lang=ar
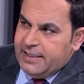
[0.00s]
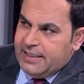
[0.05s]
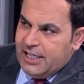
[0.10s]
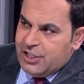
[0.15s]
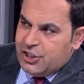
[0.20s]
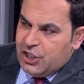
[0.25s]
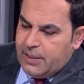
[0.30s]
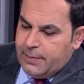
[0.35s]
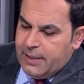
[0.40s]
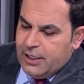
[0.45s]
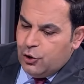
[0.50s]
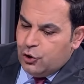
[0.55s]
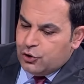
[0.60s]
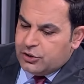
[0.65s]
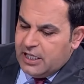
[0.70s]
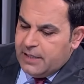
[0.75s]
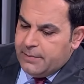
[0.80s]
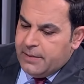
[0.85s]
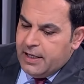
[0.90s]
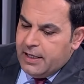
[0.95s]
11 مليون
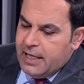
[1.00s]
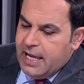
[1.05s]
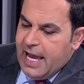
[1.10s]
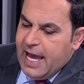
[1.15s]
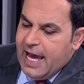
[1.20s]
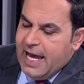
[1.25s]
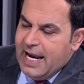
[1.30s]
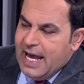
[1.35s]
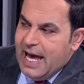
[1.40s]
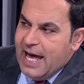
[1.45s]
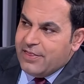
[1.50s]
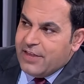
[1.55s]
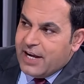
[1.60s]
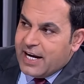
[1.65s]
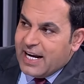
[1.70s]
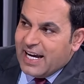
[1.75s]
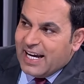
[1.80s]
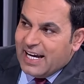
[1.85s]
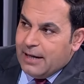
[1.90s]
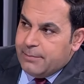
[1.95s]
أتوقع طيب أتوقع هل هذا
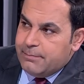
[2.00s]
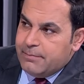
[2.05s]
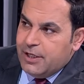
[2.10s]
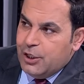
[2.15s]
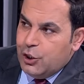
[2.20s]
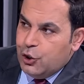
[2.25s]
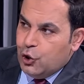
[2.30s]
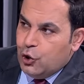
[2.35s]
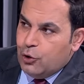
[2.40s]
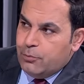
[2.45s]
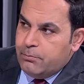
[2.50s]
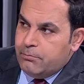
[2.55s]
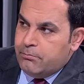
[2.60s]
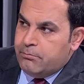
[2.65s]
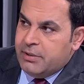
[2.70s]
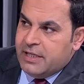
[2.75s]
الرقم اليوم